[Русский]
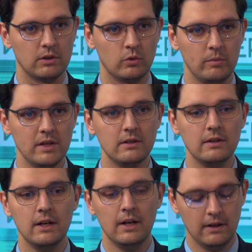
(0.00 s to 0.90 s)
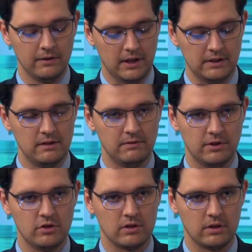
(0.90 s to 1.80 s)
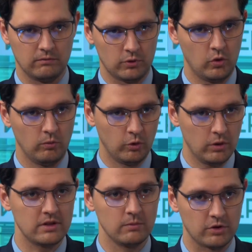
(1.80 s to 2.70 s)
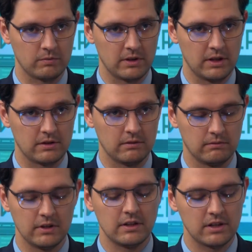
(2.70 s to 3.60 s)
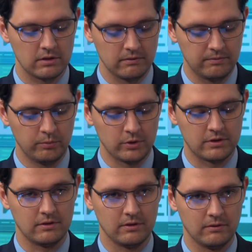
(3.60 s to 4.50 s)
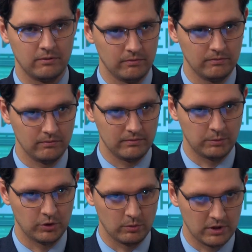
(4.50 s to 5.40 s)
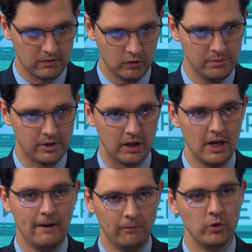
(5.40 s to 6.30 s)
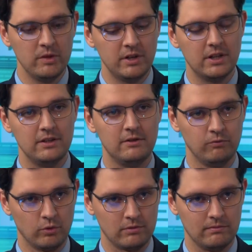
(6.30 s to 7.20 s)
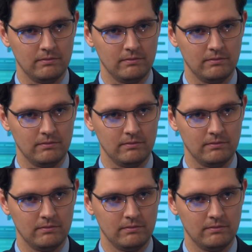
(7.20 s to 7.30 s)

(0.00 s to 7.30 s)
документы, находясь фактически там, в другом городе, может быть, даже, или даже в, пусть, э, в, допустим, у нас в Омске, но не приходить в вуз.